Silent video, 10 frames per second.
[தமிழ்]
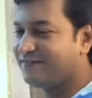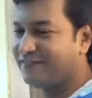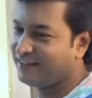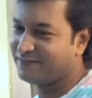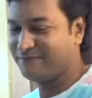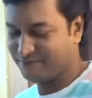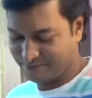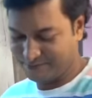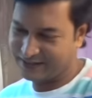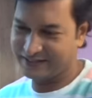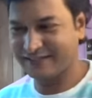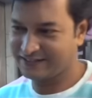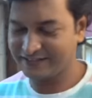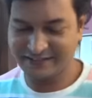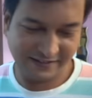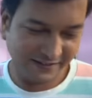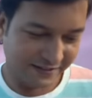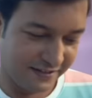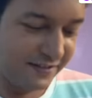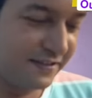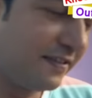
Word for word: சரி வரேன் பை பை இதை